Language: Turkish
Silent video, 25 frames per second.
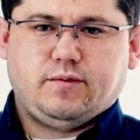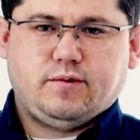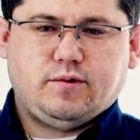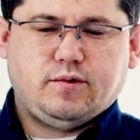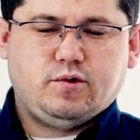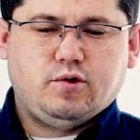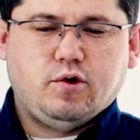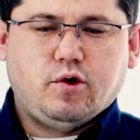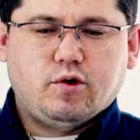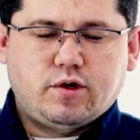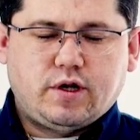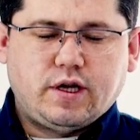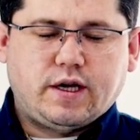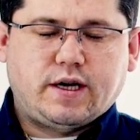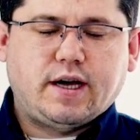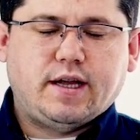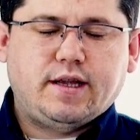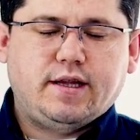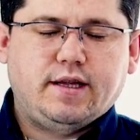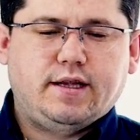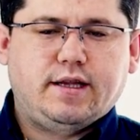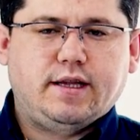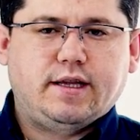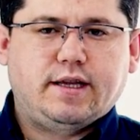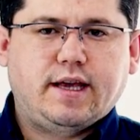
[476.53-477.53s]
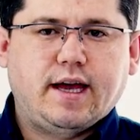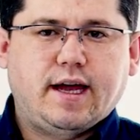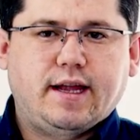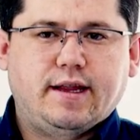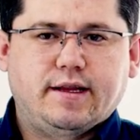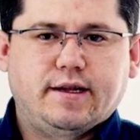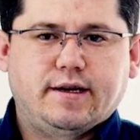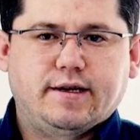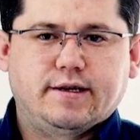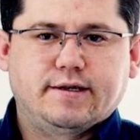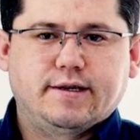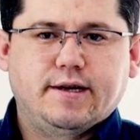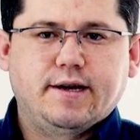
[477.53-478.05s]
çok dikkat edin
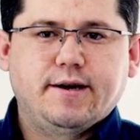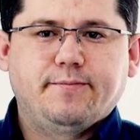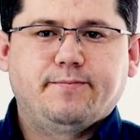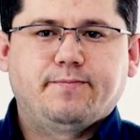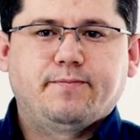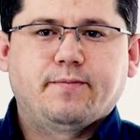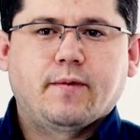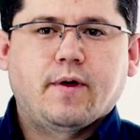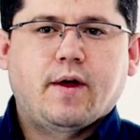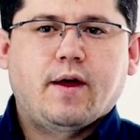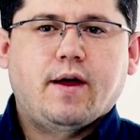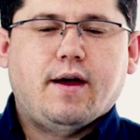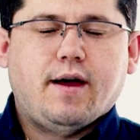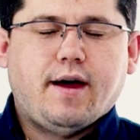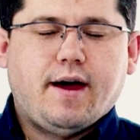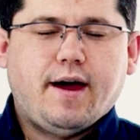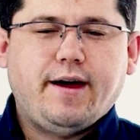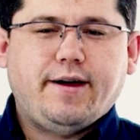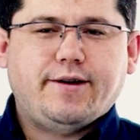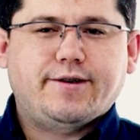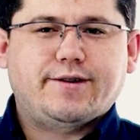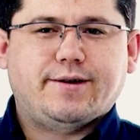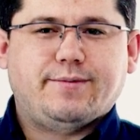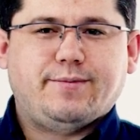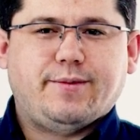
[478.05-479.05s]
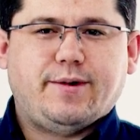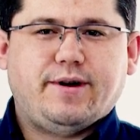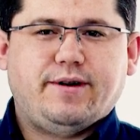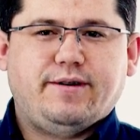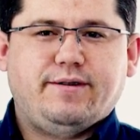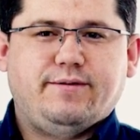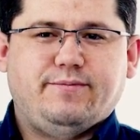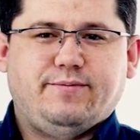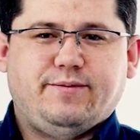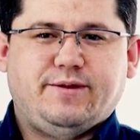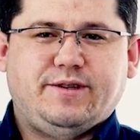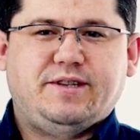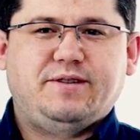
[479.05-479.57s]
kendinize. Her
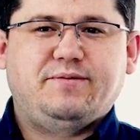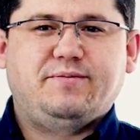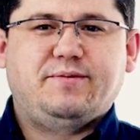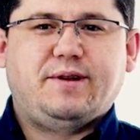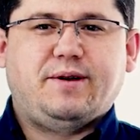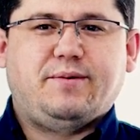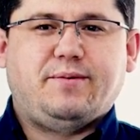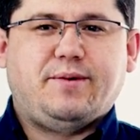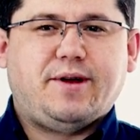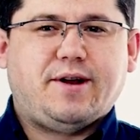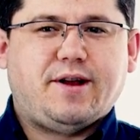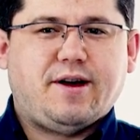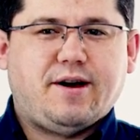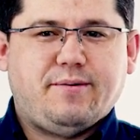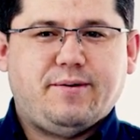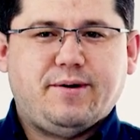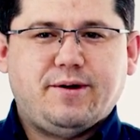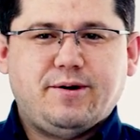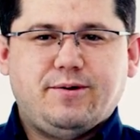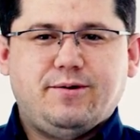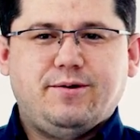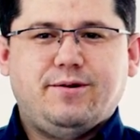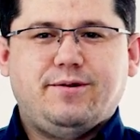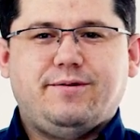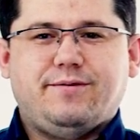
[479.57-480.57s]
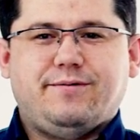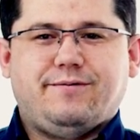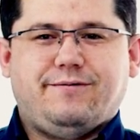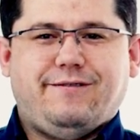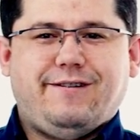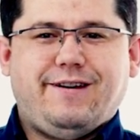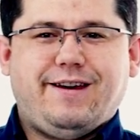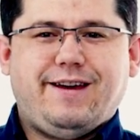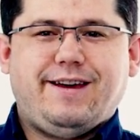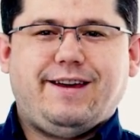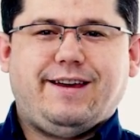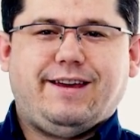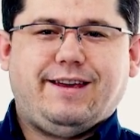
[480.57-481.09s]
zaman bizimle beraber olun
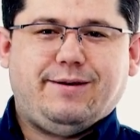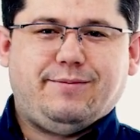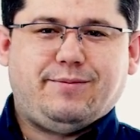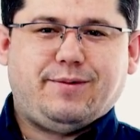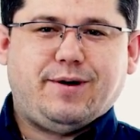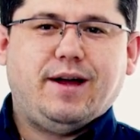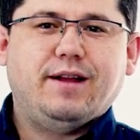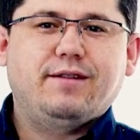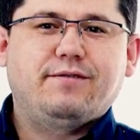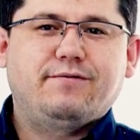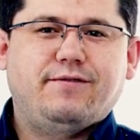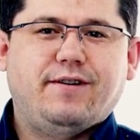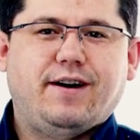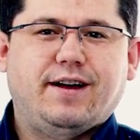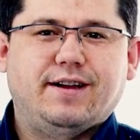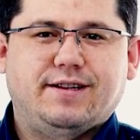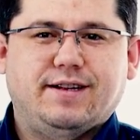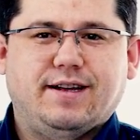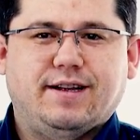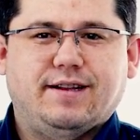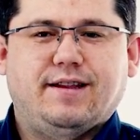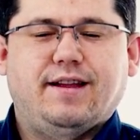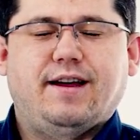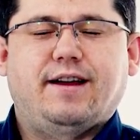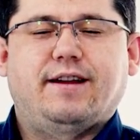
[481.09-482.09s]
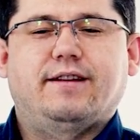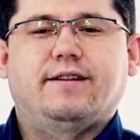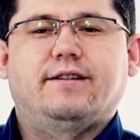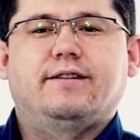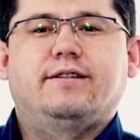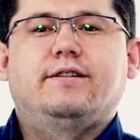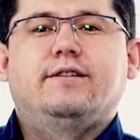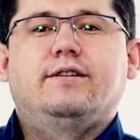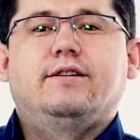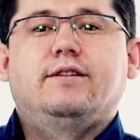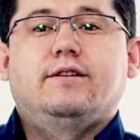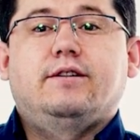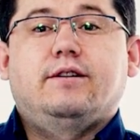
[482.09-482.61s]
ve İbrat farzantları
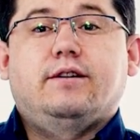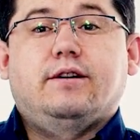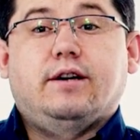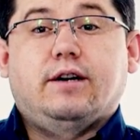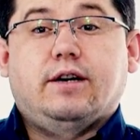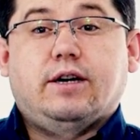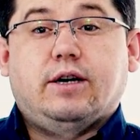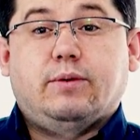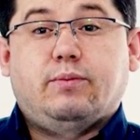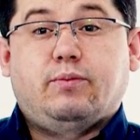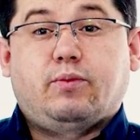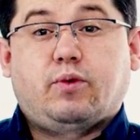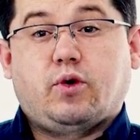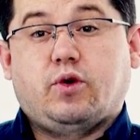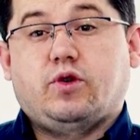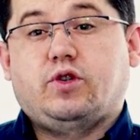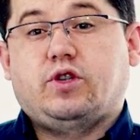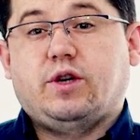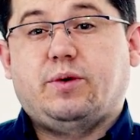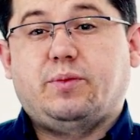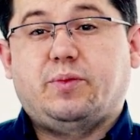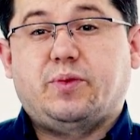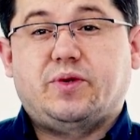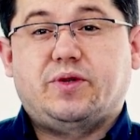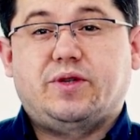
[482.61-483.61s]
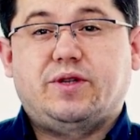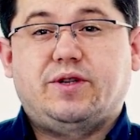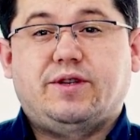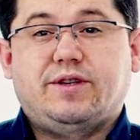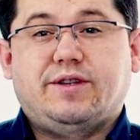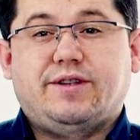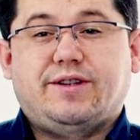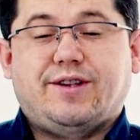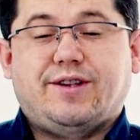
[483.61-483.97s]
e, projemizin